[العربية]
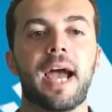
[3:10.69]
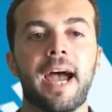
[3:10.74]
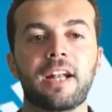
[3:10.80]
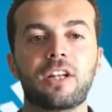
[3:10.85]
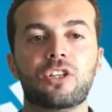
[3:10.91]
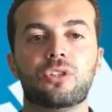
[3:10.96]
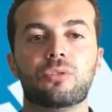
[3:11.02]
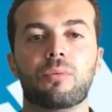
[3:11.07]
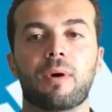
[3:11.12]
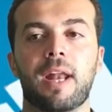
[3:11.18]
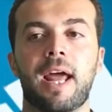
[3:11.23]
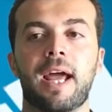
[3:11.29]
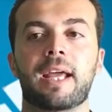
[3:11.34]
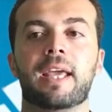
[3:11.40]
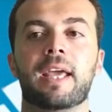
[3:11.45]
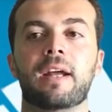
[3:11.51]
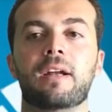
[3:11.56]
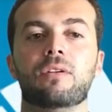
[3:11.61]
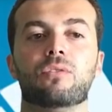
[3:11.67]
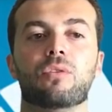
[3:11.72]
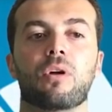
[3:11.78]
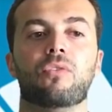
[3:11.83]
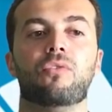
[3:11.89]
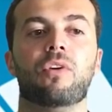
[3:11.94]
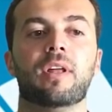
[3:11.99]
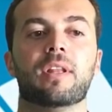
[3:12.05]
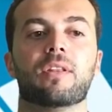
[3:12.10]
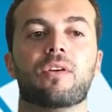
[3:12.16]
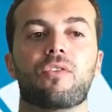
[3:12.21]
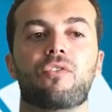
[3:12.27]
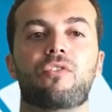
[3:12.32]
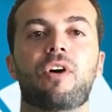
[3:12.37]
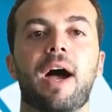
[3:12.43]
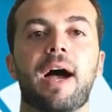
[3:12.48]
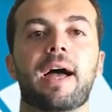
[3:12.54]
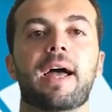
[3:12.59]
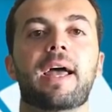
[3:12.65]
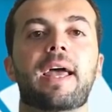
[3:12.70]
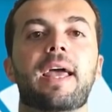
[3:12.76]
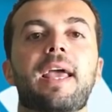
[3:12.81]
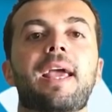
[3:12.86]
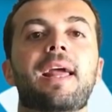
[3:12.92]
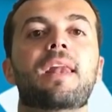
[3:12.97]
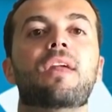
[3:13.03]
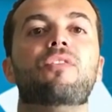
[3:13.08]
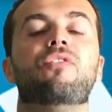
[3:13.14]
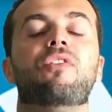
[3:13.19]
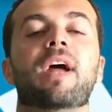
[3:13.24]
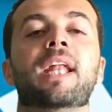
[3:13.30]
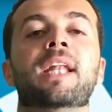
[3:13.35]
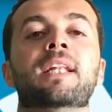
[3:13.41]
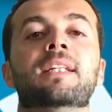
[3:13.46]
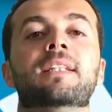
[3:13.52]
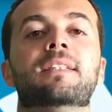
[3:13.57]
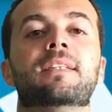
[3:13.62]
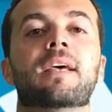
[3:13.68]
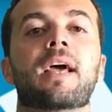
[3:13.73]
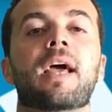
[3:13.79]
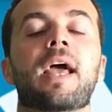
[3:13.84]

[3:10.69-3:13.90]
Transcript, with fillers: اتش ولكن تلفظ فا elephant